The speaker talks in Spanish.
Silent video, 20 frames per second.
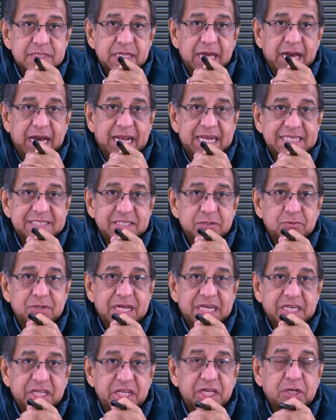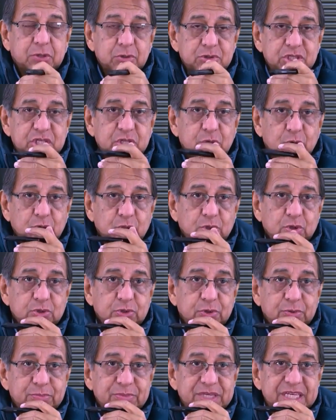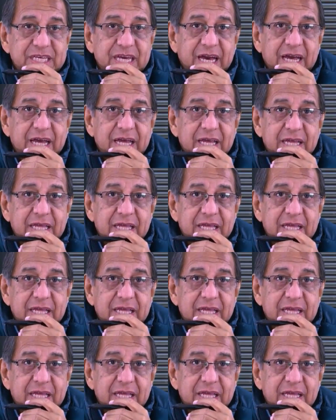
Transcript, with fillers: al hacer una cricotiroidotomía.